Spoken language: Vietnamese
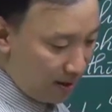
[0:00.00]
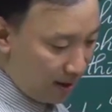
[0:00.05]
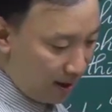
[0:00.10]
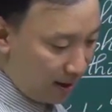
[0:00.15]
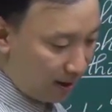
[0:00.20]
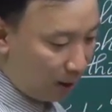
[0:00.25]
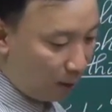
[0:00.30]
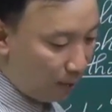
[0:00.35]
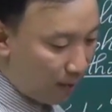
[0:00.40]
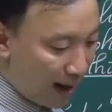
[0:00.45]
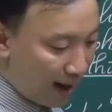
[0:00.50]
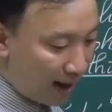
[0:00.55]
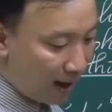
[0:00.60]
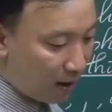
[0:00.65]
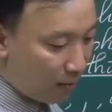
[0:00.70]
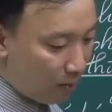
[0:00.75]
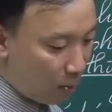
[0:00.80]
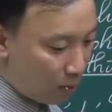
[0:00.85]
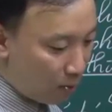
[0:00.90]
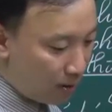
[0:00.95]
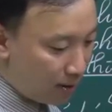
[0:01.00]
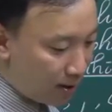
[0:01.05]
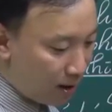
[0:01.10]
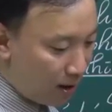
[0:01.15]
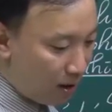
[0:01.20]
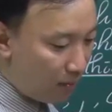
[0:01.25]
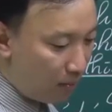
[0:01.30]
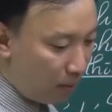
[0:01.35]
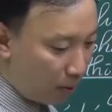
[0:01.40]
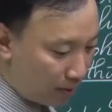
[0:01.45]
đấy, tóm lại là có bốn lý
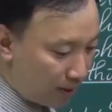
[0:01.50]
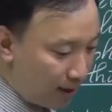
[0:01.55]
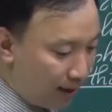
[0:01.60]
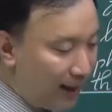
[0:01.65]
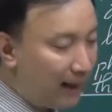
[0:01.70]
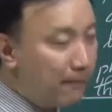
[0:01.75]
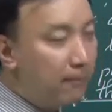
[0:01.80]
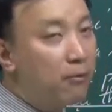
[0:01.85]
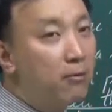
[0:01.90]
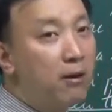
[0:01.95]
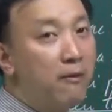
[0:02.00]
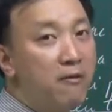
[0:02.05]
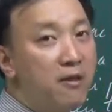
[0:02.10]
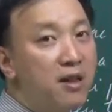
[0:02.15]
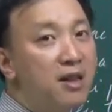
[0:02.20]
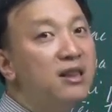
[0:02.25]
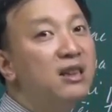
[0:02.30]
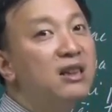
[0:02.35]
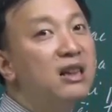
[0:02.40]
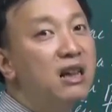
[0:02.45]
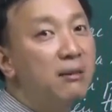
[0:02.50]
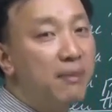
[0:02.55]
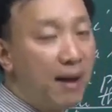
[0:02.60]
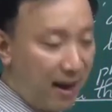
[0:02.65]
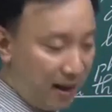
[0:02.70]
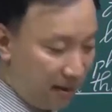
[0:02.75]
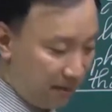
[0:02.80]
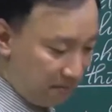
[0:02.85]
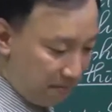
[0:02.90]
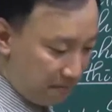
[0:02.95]
do một là các em không nắm vững kiến thức cơ
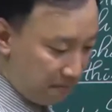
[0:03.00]
bản